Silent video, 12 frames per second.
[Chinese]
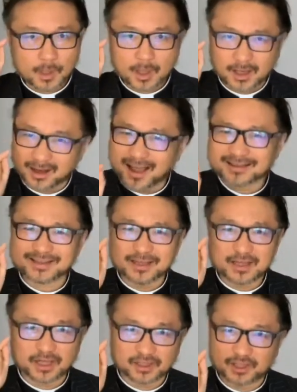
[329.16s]
格拉
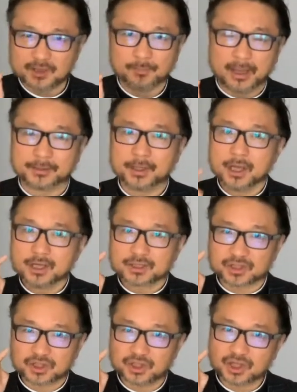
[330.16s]
森那个地名，
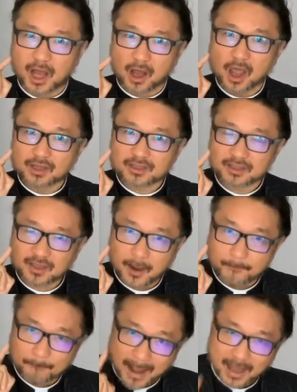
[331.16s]
实际上是
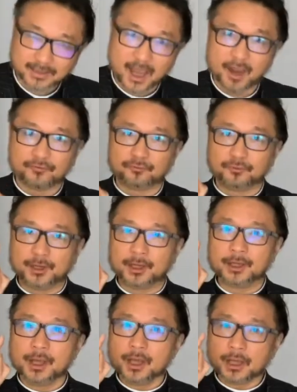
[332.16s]
在马太福
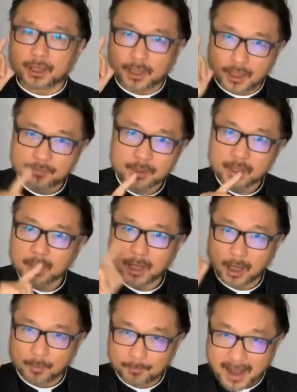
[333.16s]
音跟
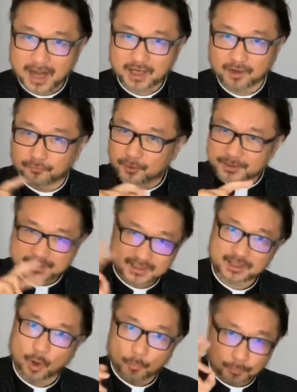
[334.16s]
啊马可福音
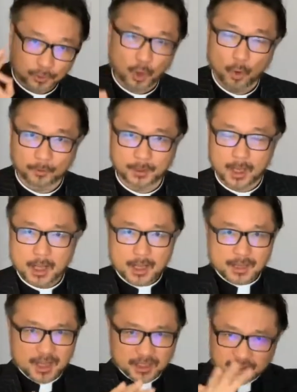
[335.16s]
是有不同的。
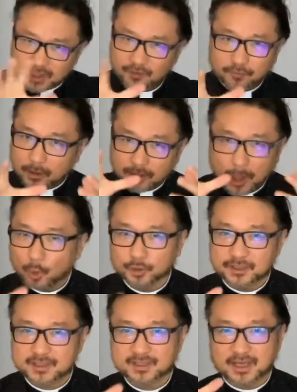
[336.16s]
那个地方到
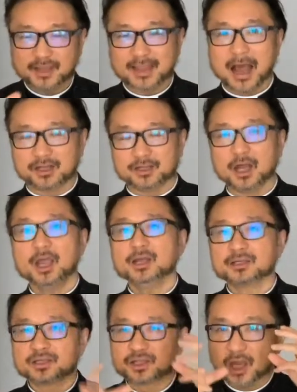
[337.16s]
底是在哪里呢？
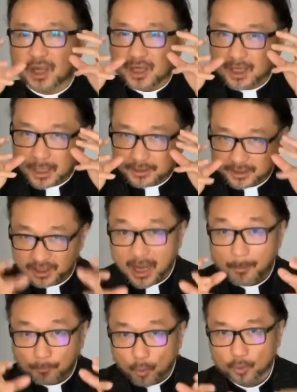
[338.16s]
是在呃迪
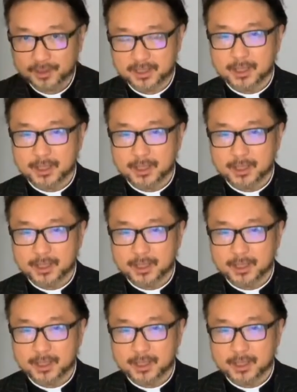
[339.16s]
亚波利。